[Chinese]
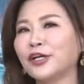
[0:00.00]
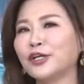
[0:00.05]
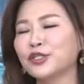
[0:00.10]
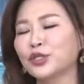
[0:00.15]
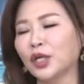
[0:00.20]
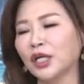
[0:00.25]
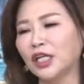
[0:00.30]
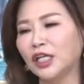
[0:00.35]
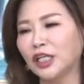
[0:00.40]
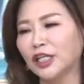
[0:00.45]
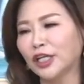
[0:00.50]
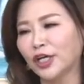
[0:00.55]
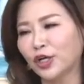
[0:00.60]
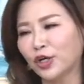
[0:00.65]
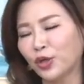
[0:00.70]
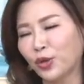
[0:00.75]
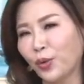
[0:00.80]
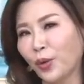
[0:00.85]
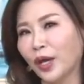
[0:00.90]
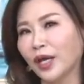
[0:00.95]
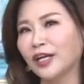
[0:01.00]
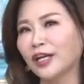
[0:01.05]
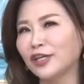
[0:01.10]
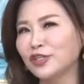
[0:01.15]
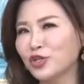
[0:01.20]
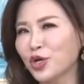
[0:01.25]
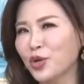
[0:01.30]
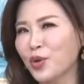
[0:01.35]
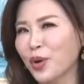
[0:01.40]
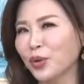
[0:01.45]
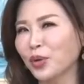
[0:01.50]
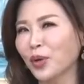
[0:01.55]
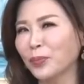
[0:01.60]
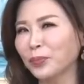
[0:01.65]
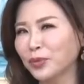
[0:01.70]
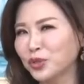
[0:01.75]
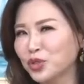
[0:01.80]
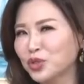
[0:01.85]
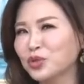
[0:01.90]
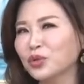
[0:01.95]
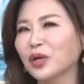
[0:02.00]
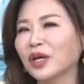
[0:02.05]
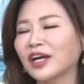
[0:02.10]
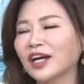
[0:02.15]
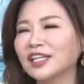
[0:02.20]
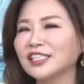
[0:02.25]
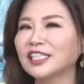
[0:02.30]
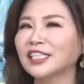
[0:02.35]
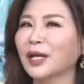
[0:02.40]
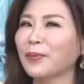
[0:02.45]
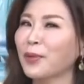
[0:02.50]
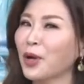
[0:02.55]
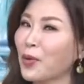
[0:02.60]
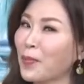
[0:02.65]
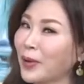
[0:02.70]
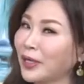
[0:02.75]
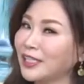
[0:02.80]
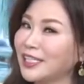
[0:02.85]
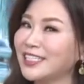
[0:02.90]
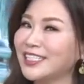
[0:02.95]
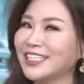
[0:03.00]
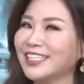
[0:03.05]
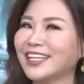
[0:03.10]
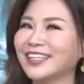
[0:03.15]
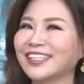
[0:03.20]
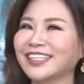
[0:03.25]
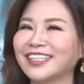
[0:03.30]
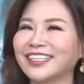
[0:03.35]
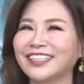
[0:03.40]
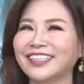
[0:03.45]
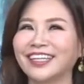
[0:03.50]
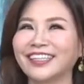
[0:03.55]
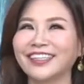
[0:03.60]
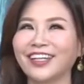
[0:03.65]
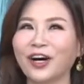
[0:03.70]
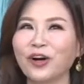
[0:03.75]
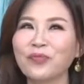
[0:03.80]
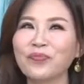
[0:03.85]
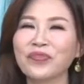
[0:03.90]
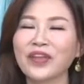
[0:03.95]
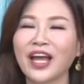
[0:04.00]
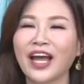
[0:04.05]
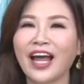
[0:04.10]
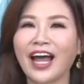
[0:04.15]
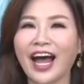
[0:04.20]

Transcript: 所以你的约呢就源源不绝，而且他们还会帮你介绍客人哦。